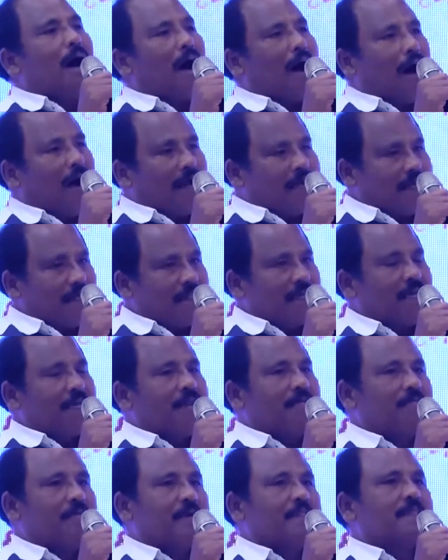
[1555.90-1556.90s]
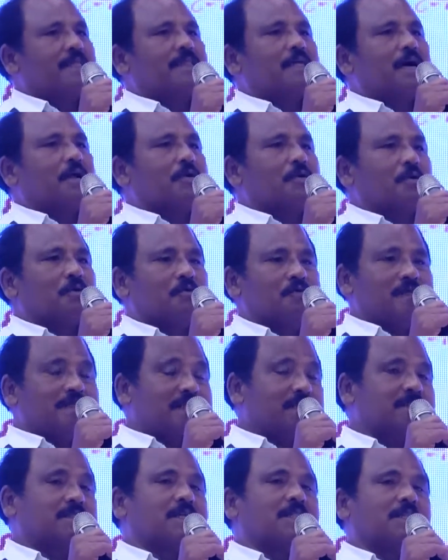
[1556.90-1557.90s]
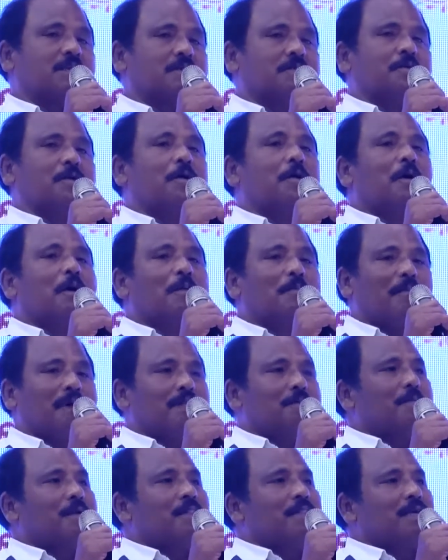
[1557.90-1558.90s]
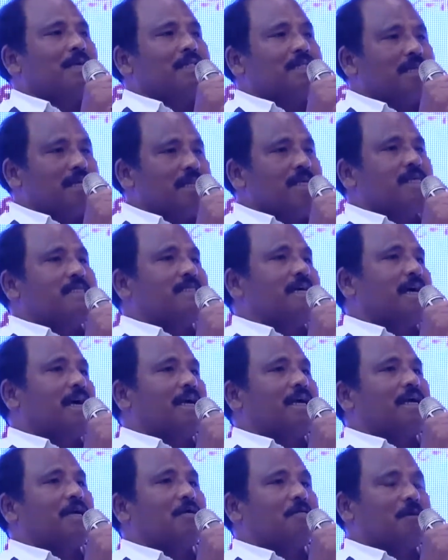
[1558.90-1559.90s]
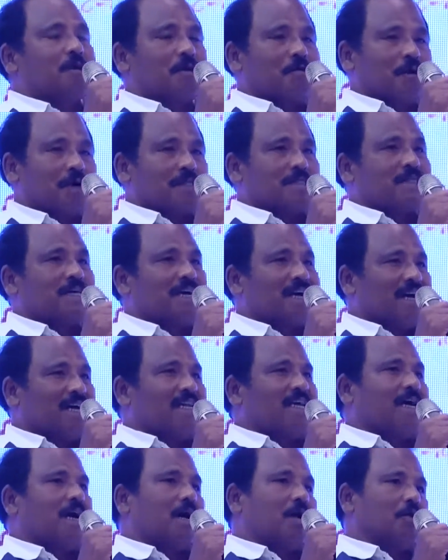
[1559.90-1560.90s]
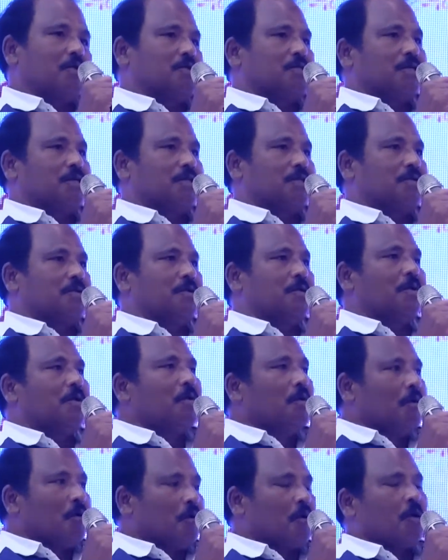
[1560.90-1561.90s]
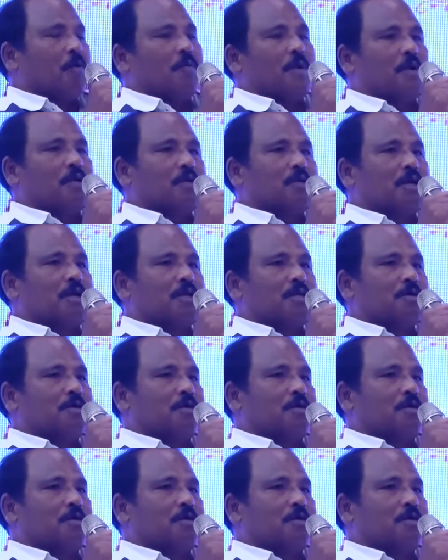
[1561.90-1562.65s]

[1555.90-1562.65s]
ఆ ఎదిగిన వ్యక్తి తాలూకు విశిష్టతను పది మందికి తెలియచేయాలనేటువంటి ఒక చక్కని ఆలోచనతో ఒక పట్టుదలతో